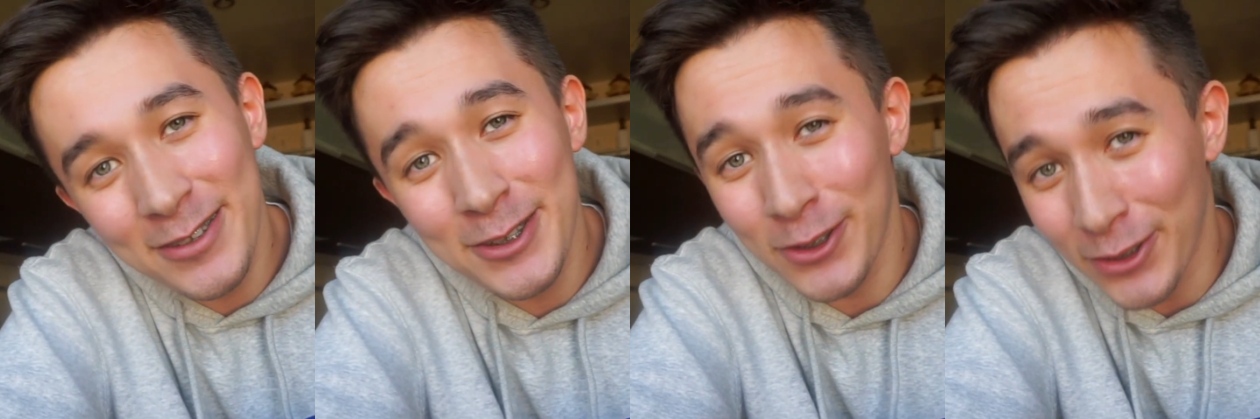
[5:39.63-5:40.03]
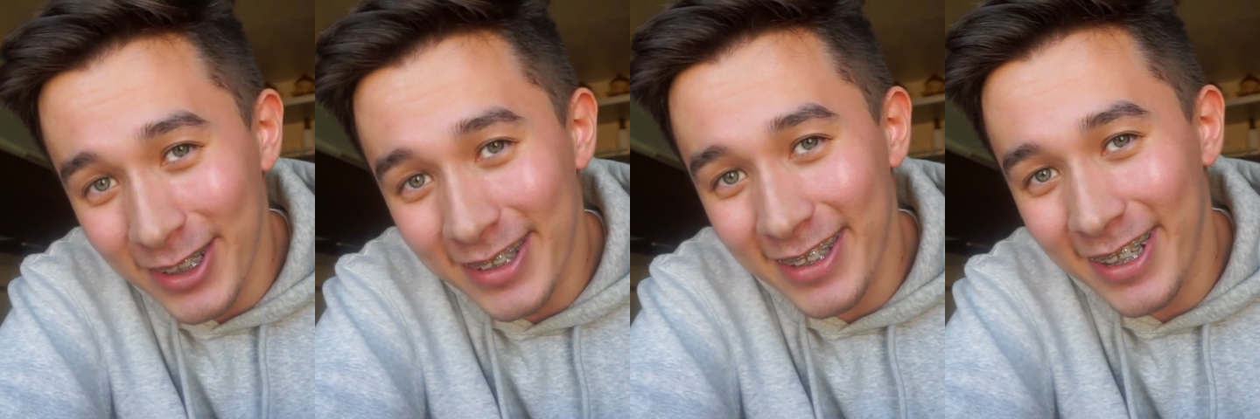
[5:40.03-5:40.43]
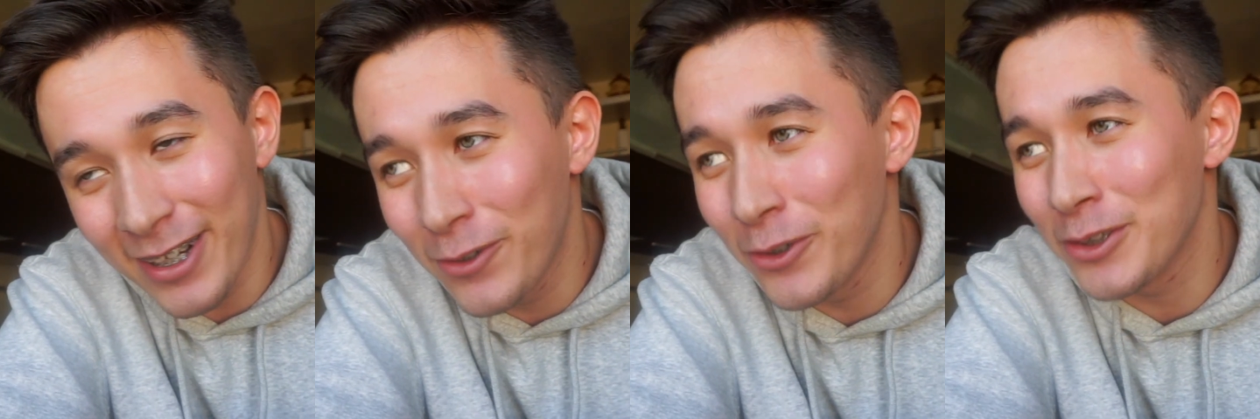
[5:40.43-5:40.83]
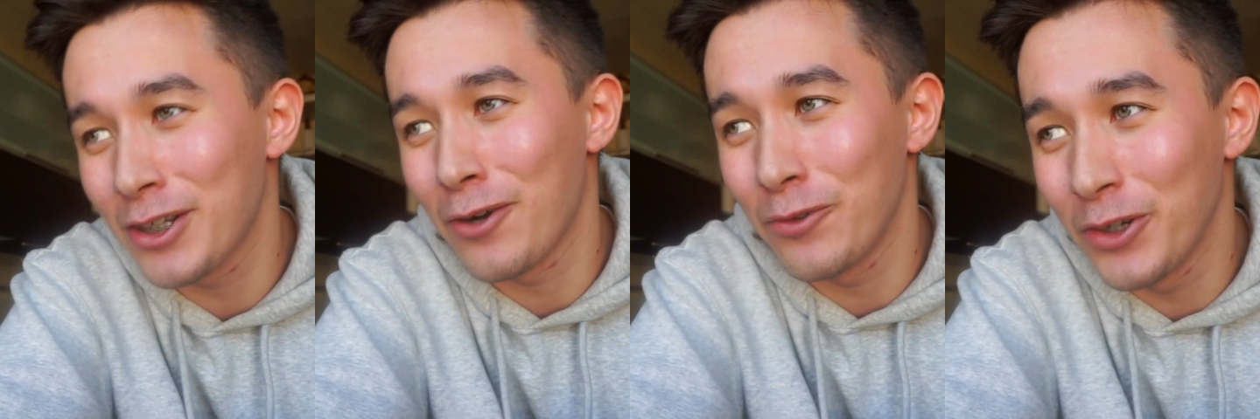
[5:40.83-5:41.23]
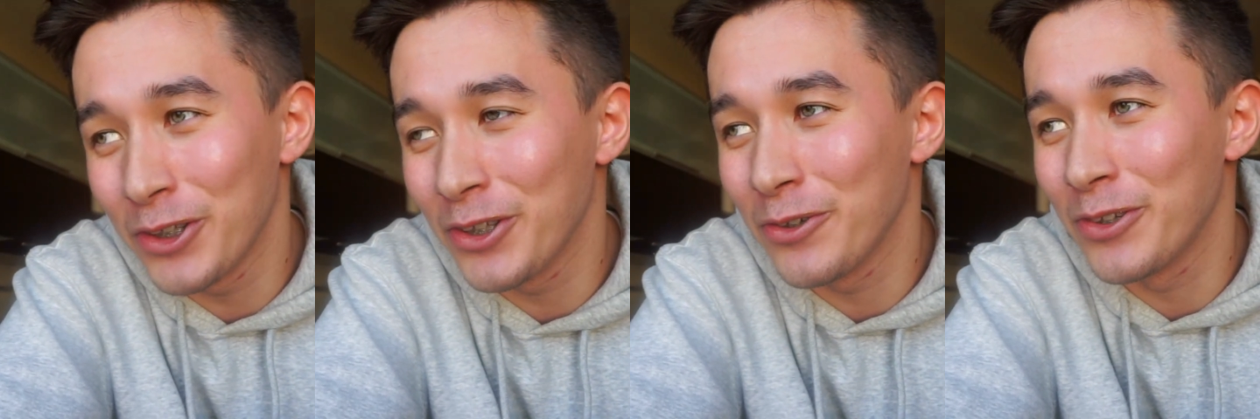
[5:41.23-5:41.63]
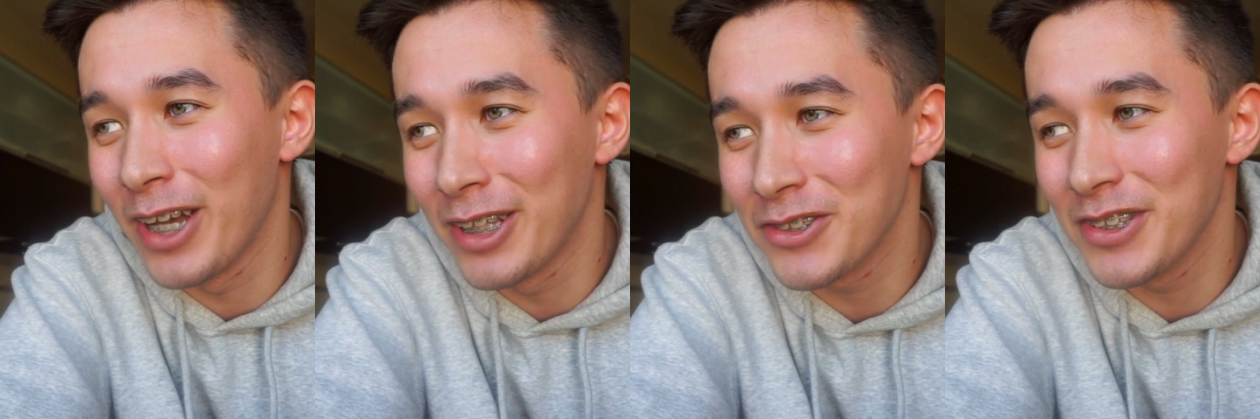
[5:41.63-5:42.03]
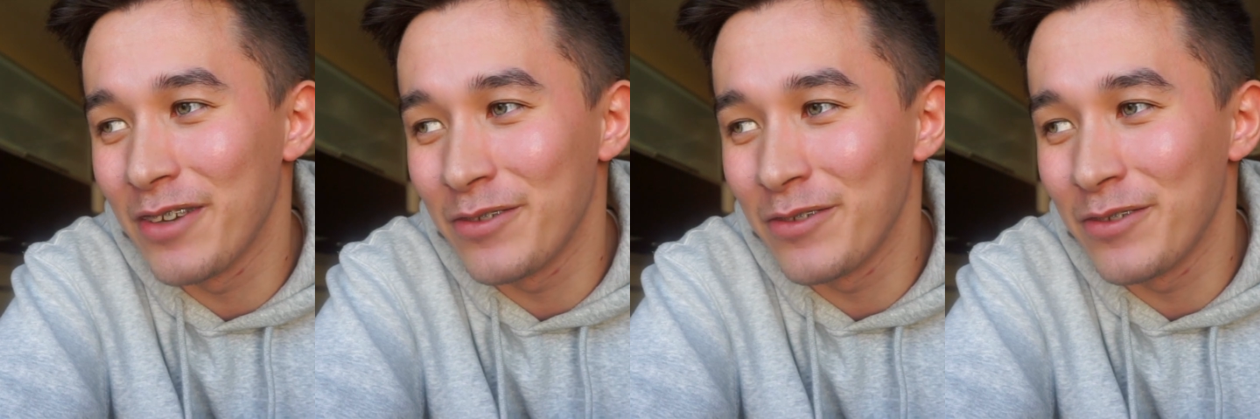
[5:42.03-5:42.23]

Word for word: все-таки хоть какое-то удачное